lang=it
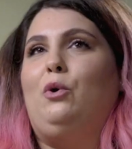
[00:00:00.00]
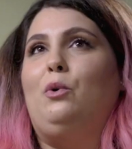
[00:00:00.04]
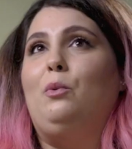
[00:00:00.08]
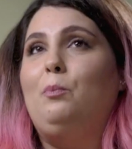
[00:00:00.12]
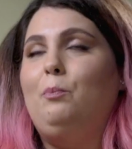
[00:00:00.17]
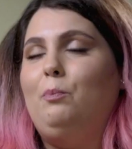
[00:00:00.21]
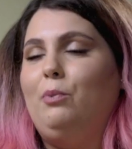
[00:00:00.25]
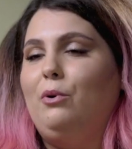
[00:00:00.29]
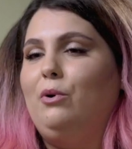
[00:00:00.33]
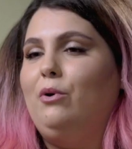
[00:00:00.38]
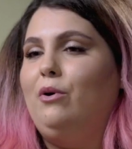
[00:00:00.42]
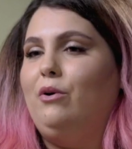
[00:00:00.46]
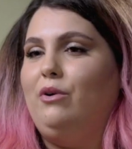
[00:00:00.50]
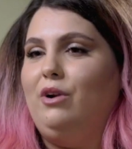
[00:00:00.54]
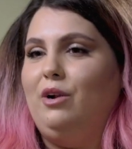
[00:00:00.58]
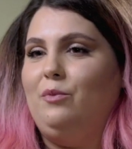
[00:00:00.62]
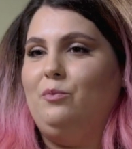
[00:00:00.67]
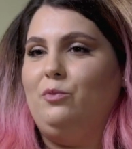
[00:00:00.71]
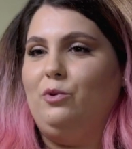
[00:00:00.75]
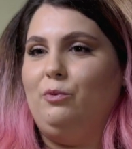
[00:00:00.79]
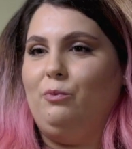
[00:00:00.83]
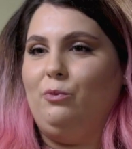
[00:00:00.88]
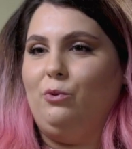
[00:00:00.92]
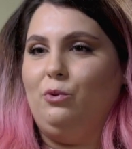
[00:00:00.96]
compongono il
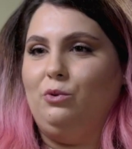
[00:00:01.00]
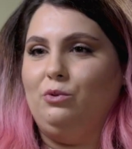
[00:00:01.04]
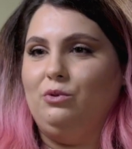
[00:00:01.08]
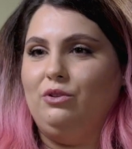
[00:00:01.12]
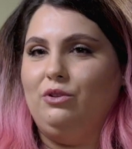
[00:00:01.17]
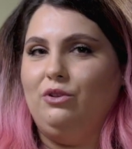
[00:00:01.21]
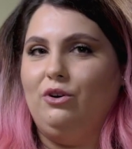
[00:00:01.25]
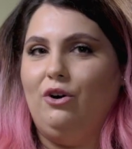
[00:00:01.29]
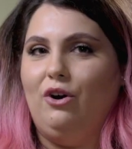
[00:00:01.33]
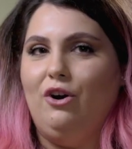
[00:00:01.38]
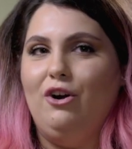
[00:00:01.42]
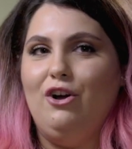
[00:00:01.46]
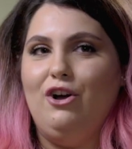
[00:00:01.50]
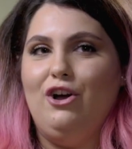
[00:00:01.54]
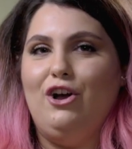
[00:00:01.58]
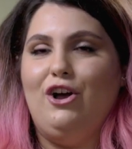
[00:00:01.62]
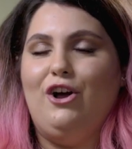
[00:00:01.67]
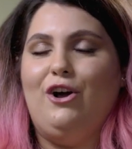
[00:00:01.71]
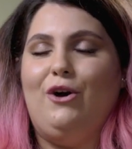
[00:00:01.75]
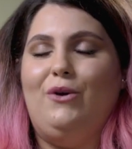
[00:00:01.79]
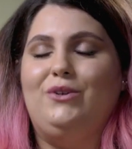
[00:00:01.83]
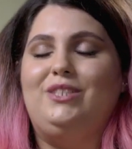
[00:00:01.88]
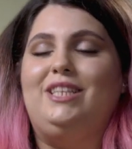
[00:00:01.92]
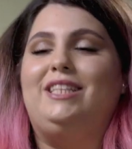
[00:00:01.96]
mio mondo,
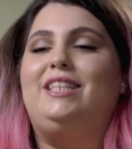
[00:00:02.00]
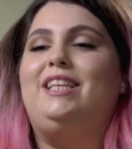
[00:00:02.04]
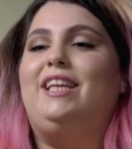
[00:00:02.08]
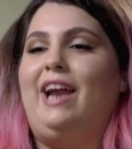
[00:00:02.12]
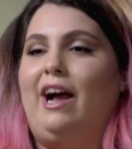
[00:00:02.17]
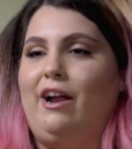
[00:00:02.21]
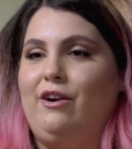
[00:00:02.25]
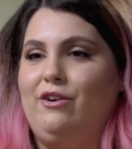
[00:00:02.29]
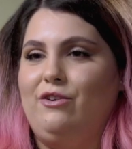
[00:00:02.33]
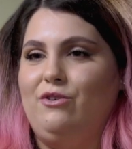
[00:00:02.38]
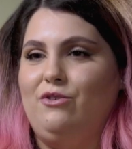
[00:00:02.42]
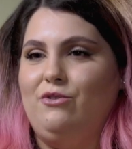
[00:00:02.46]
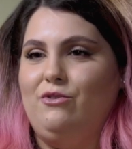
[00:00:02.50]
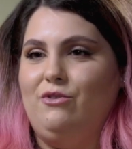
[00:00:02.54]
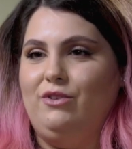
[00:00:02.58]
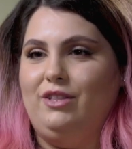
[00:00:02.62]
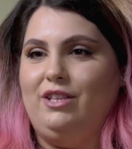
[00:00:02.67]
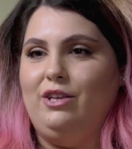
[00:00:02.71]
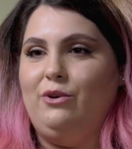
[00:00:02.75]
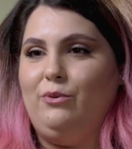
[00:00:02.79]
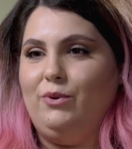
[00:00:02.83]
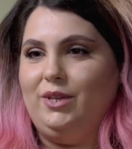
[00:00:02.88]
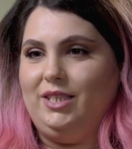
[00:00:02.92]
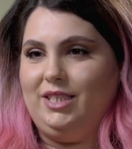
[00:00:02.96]
cosa diranno
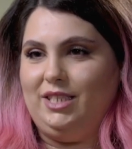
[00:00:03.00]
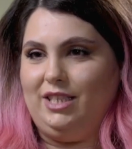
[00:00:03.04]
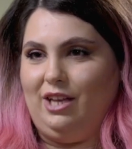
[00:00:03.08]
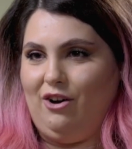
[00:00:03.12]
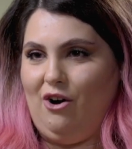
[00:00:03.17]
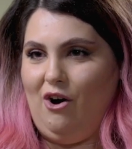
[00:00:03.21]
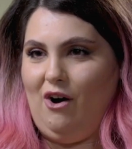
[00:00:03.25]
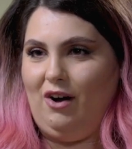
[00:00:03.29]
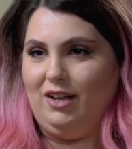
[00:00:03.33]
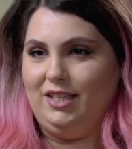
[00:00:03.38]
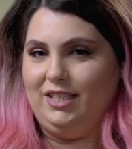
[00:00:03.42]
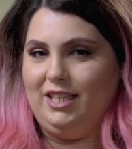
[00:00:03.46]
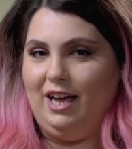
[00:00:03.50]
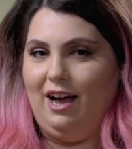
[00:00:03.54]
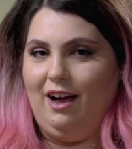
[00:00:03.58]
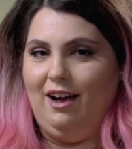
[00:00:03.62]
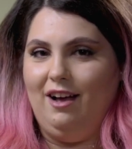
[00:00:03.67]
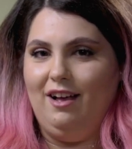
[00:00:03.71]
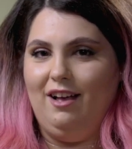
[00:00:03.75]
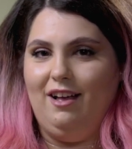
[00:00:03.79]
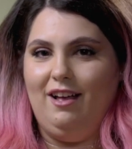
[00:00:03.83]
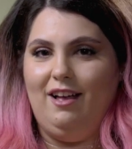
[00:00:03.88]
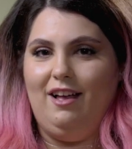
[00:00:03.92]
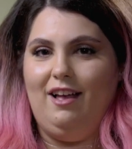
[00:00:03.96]
di questa
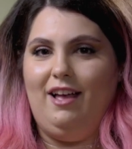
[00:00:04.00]
cosa?